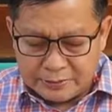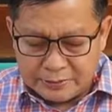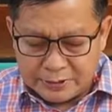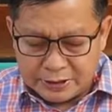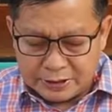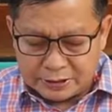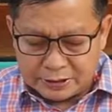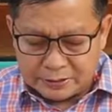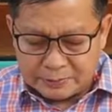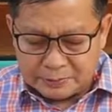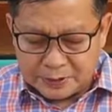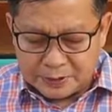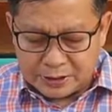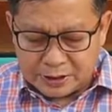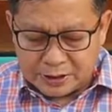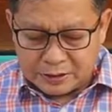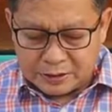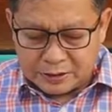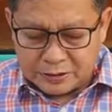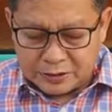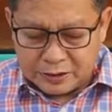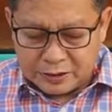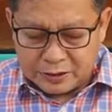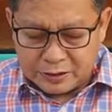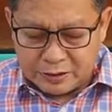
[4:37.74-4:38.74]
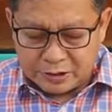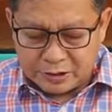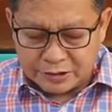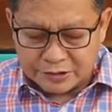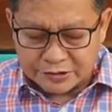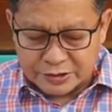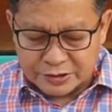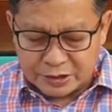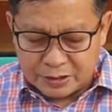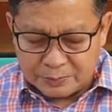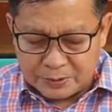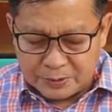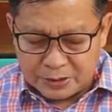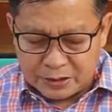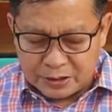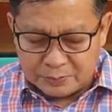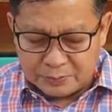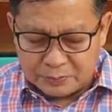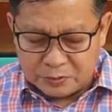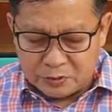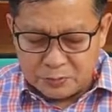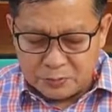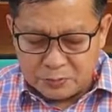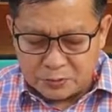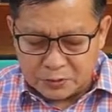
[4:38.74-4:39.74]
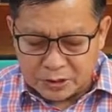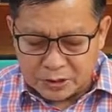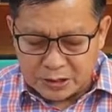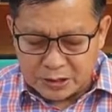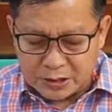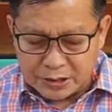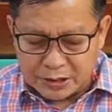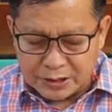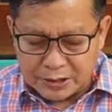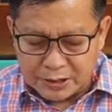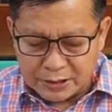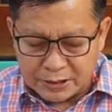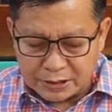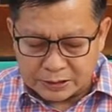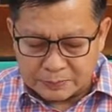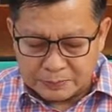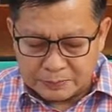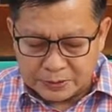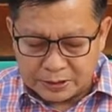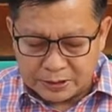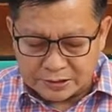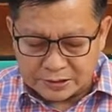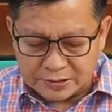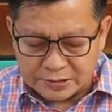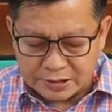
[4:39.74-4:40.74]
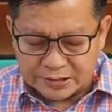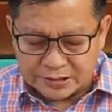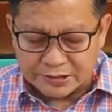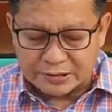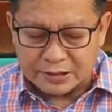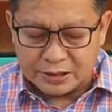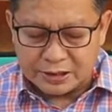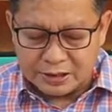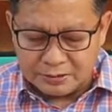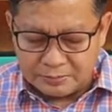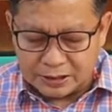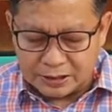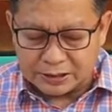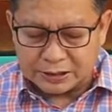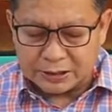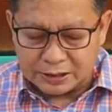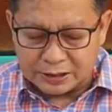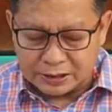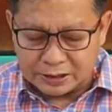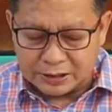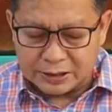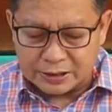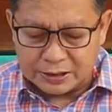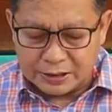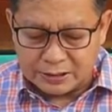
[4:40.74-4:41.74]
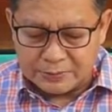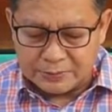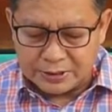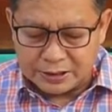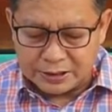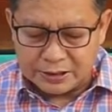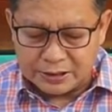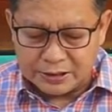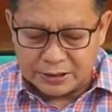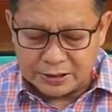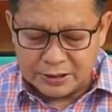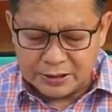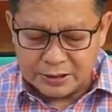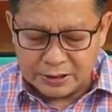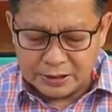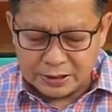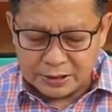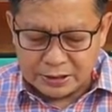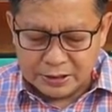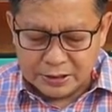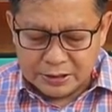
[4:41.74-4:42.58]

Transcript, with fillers: naming Panginoon Diyos na pinapupurihan at pinasasalamatan ka namin